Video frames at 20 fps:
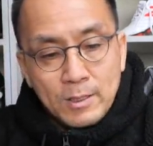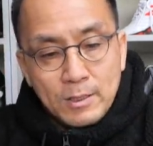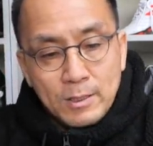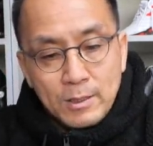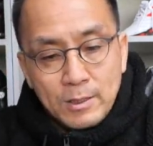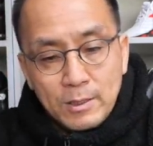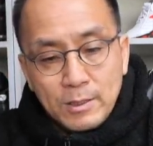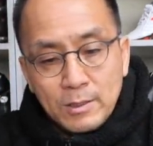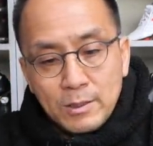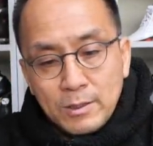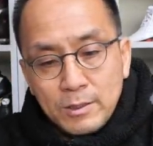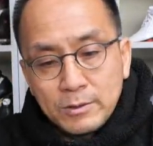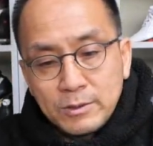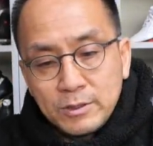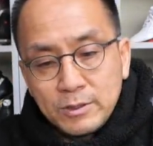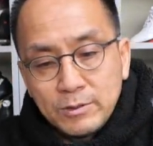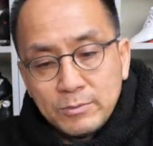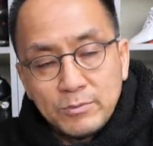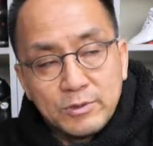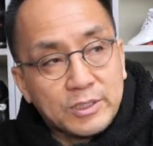어,
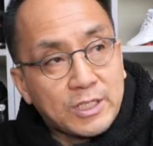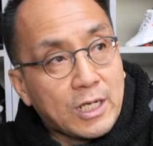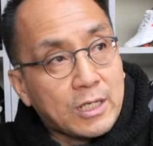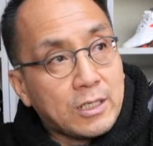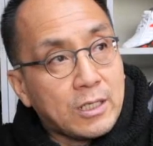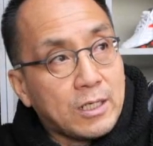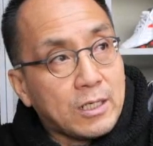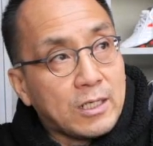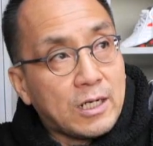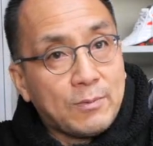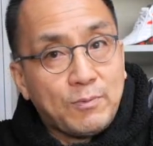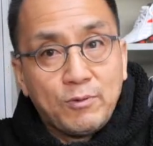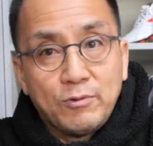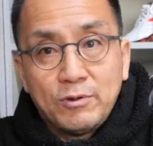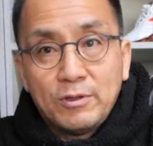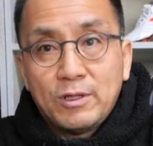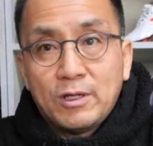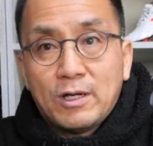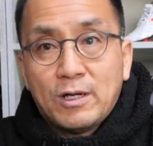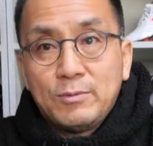지금 뭐 사카, 카프
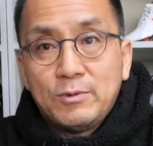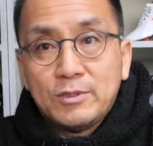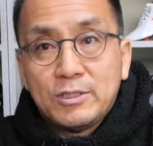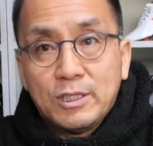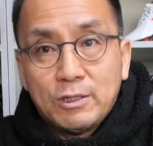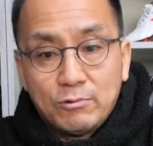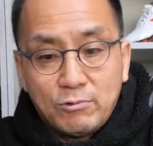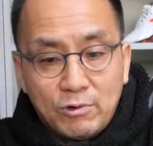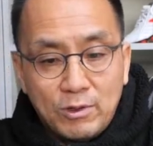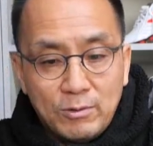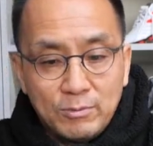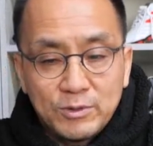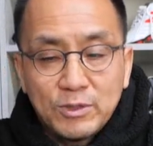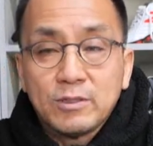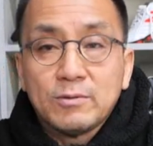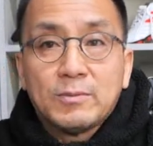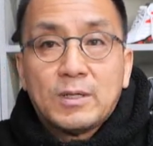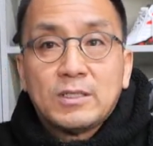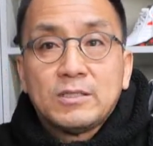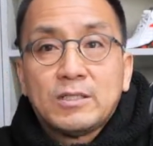랜드 가면 재고가
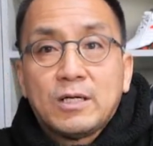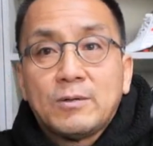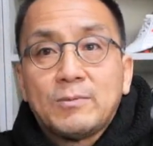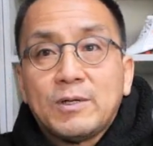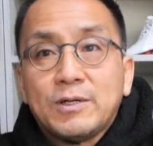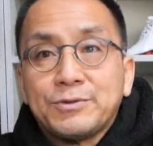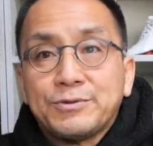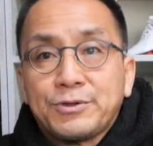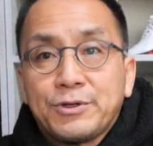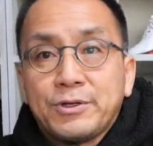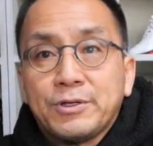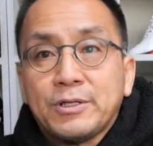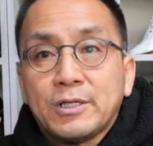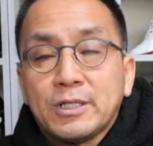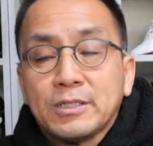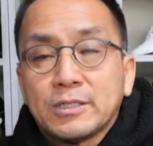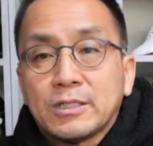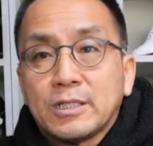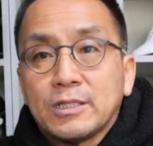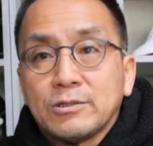엄청 많이 남아있어요.
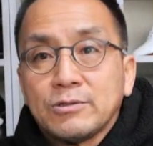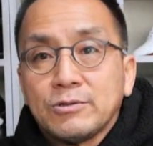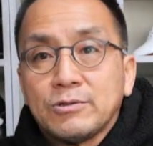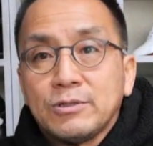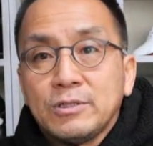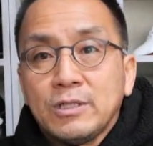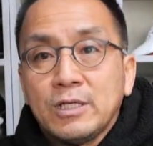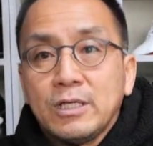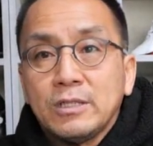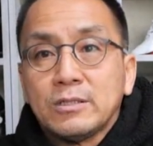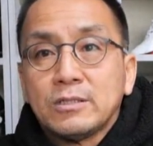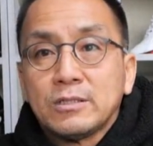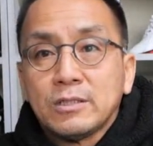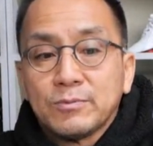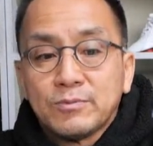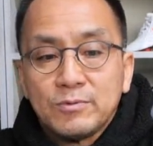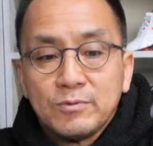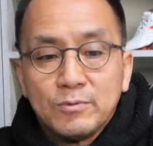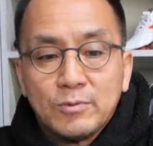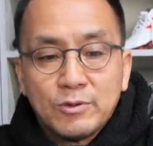아직까지도 이 에이지
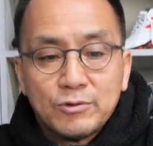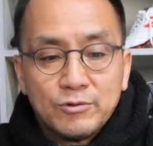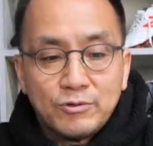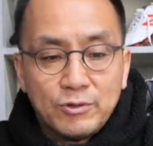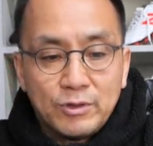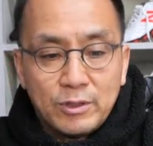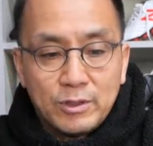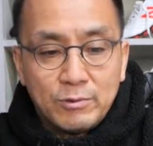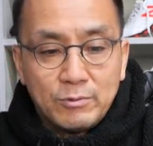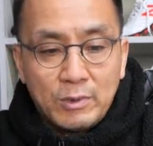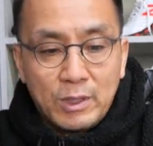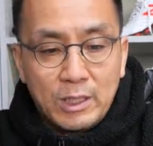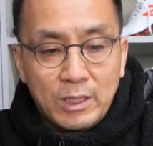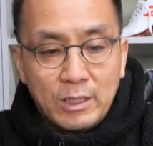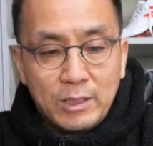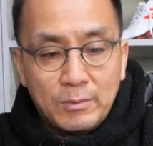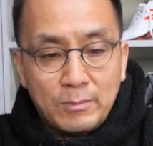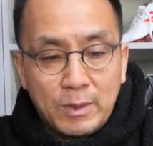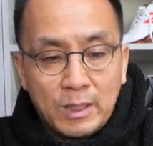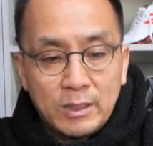제품이 뭐 머큐리알. 왜